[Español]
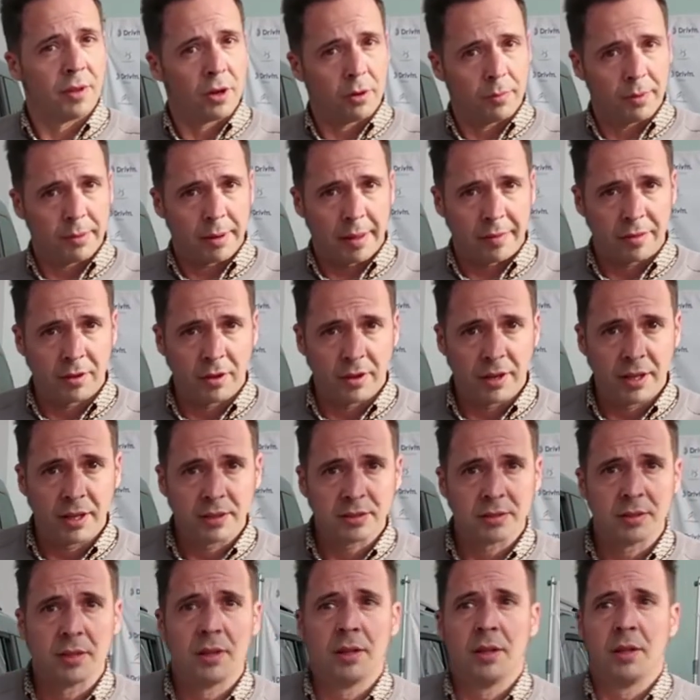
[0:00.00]
cero
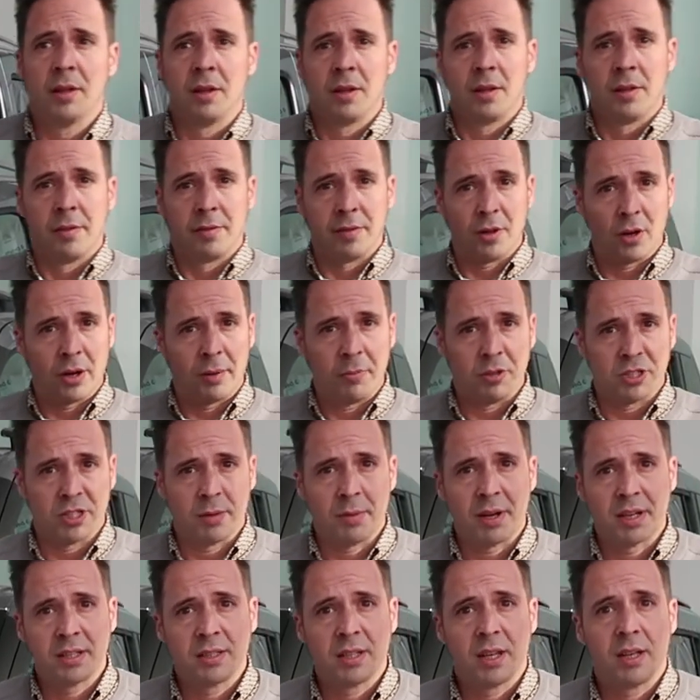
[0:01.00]
vibraciones, cero cambios de
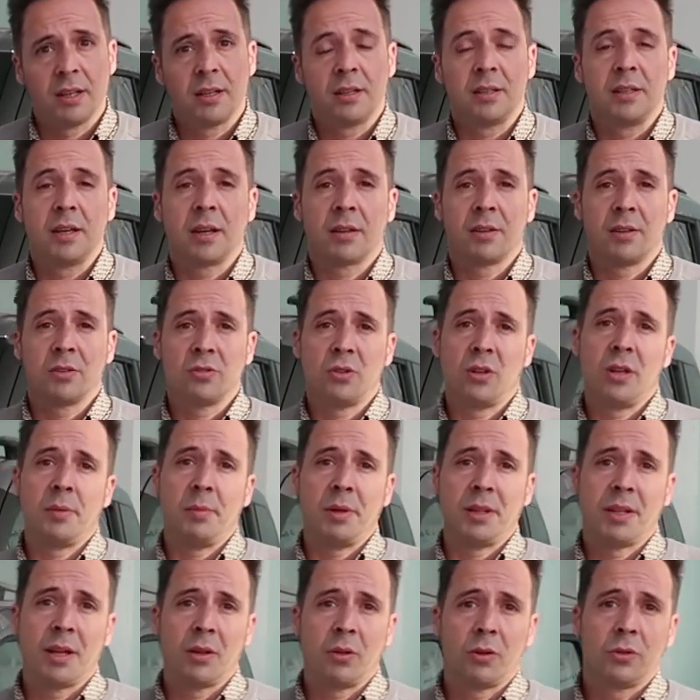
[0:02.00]
marcha y acceso
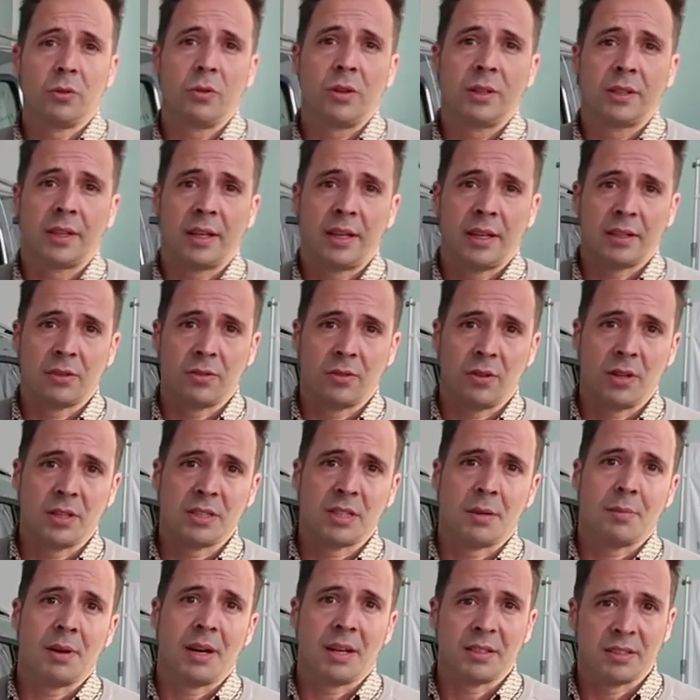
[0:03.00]
ilimitado a todas aquellas zonas
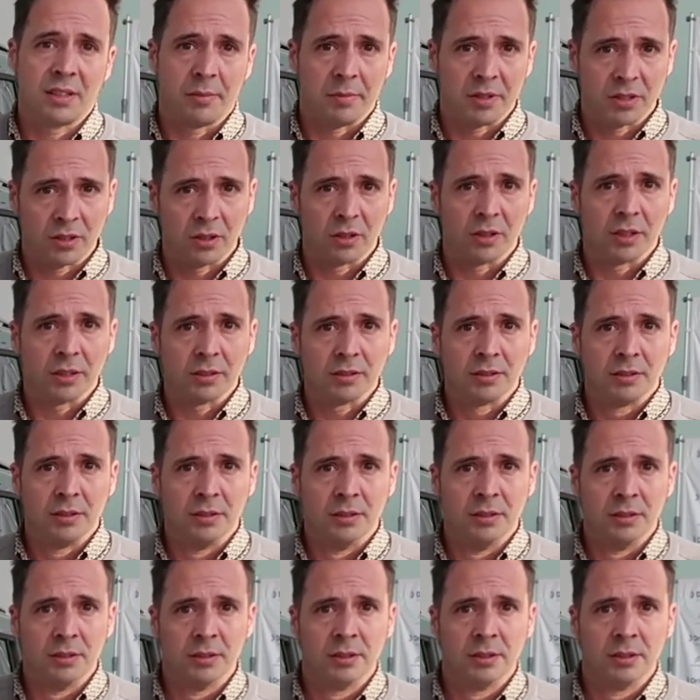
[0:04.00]
de bajas emisiones.